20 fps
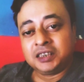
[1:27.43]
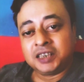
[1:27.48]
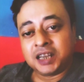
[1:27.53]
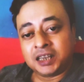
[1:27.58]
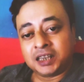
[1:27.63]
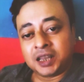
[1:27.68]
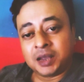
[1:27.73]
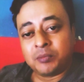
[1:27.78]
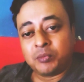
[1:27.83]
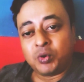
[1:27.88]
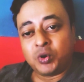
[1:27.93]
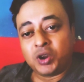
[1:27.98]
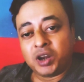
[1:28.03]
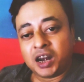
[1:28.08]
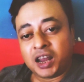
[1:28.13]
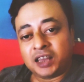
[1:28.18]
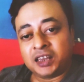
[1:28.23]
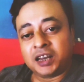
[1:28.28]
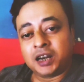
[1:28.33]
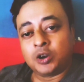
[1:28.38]
যাতে
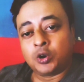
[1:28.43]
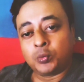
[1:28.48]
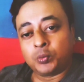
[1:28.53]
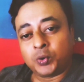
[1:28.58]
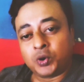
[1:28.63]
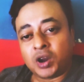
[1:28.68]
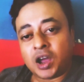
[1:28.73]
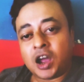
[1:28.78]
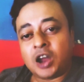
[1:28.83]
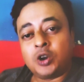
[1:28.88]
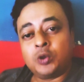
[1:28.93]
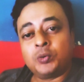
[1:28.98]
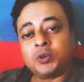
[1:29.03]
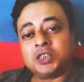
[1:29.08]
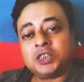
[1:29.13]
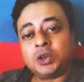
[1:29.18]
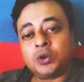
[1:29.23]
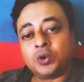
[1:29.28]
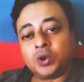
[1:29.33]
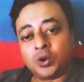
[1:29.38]
মহিলাদের উপর আরও
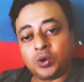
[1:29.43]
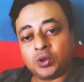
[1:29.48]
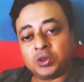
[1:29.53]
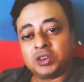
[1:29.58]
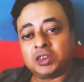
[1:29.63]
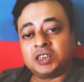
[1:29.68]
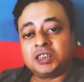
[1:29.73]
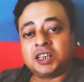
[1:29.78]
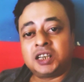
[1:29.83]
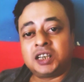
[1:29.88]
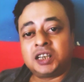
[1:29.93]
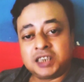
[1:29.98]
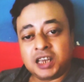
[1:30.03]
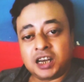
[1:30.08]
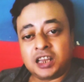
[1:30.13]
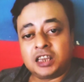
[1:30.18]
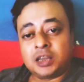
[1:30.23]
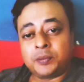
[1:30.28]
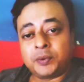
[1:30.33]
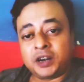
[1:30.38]
বেশি করে অত্যাচার
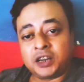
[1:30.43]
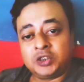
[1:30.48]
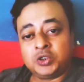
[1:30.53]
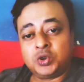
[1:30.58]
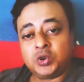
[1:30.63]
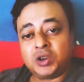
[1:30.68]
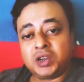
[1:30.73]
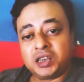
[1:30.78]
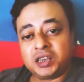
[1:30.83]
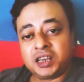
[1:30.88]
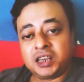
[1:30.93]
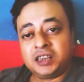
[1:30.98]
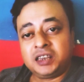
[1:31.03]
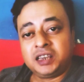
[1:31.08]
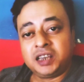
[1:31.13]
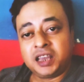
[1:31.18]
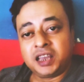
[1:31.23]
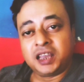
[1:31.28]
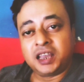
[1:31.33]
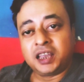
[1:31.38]
চালাতে পারে জঙ্গিদের
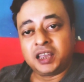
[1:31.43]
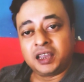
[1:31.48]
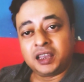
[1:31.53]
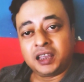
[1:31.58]
দিয়ে